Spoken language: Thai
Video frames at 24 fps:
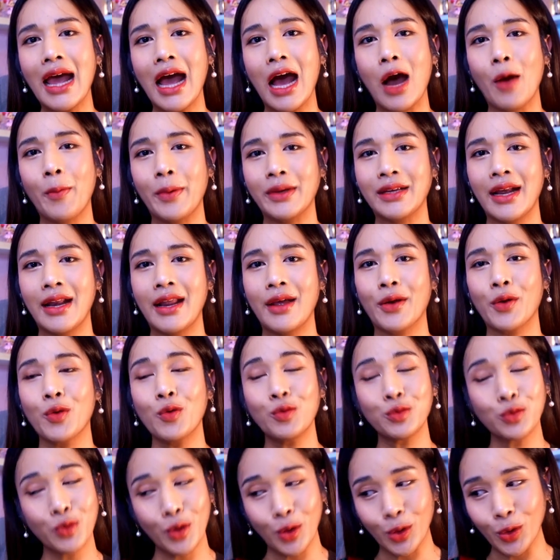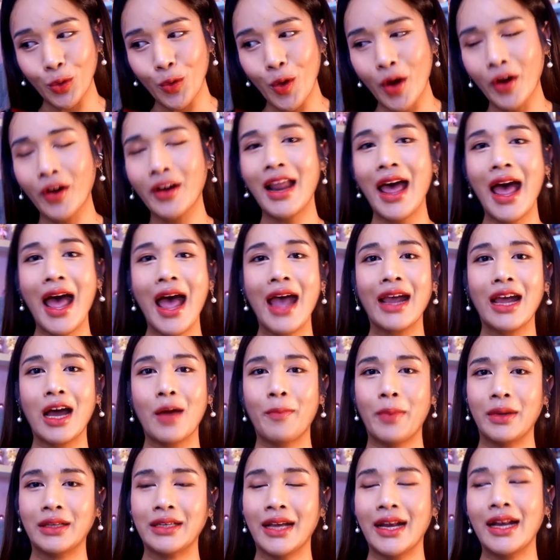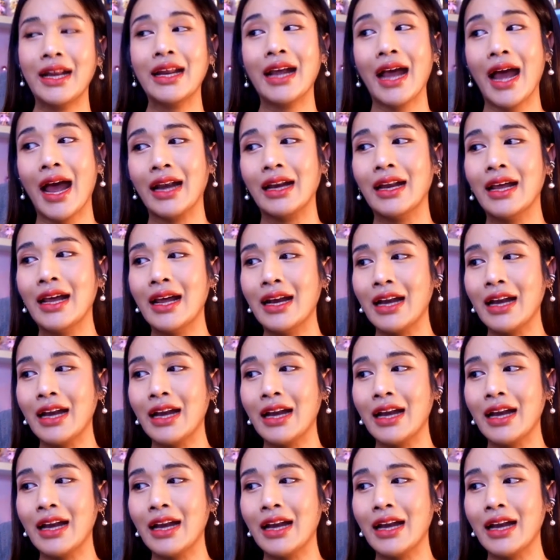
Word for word: เอาไปใช้ในรูปส่วนตัวก็ได้เอาไปใช้ในการ